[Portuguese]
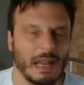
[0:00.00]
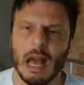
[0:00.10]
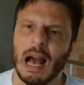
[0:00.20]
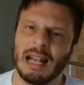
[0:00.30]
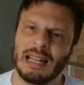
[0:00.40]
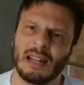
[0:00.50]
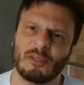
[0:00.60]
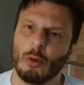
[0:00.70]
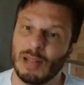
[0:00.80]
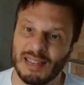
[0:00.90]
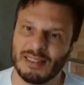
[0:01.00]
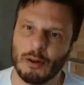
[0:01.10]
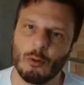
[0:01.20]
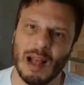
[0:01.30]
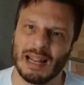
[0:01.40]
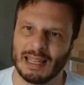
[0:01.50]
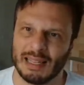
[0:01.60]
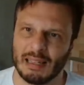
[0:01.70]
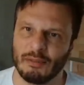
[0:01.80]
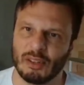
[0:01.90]
Aliás, qualquer Zé Ruela que
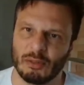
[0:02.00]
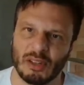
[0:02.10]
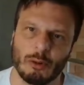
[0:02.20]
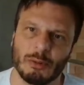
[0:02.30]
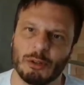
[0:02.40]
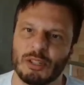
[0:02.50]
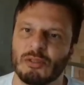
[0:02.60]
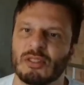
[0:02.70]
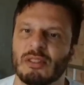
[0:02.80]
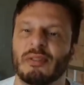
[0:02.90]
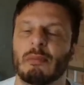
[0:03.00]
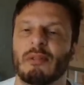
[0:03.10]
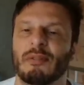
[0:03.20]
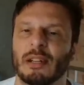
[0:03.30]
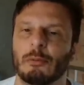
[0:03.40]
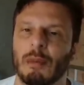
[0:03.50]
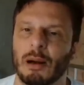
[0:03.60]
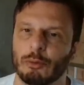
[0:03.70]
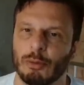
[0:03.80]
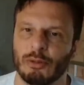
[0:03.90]
teve seus cinco minutinhos de fama falando mal do
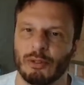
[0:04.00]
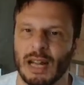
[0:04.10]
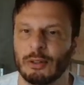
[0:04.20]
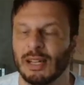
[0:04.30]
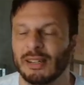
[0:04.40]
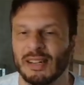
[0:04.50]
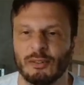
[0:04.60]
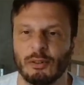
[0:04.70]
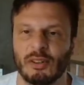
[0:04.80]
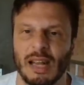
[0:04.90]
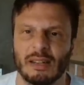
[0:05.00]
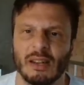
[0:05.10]
Bolsonaro nas redes sociais